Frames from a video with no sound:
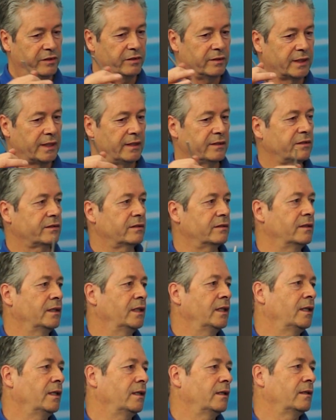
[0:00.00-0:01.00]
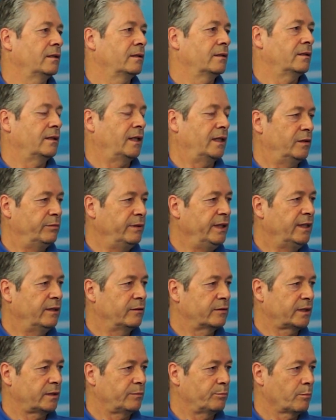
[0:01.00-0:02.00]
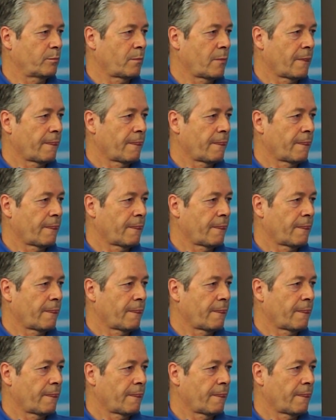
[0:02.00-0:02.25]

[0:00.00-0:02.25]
diesen ganzen Entwicklungen.